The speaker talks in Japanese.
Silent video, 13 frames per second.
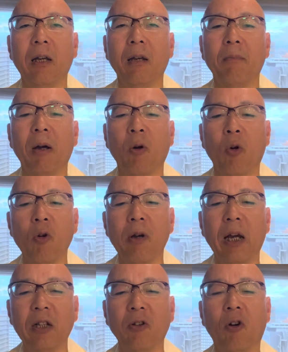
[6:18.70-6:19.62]
まあ、今
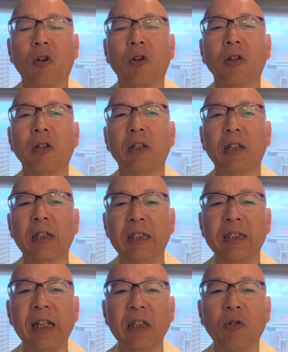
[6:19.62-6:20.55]
回の
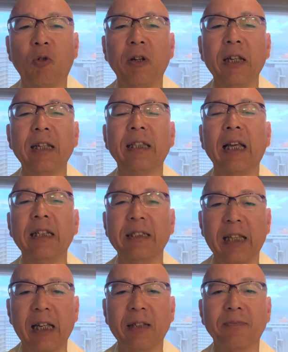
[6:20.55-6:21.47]
一連の動きに対し
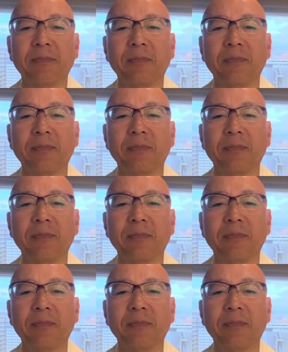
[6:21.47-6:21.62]
て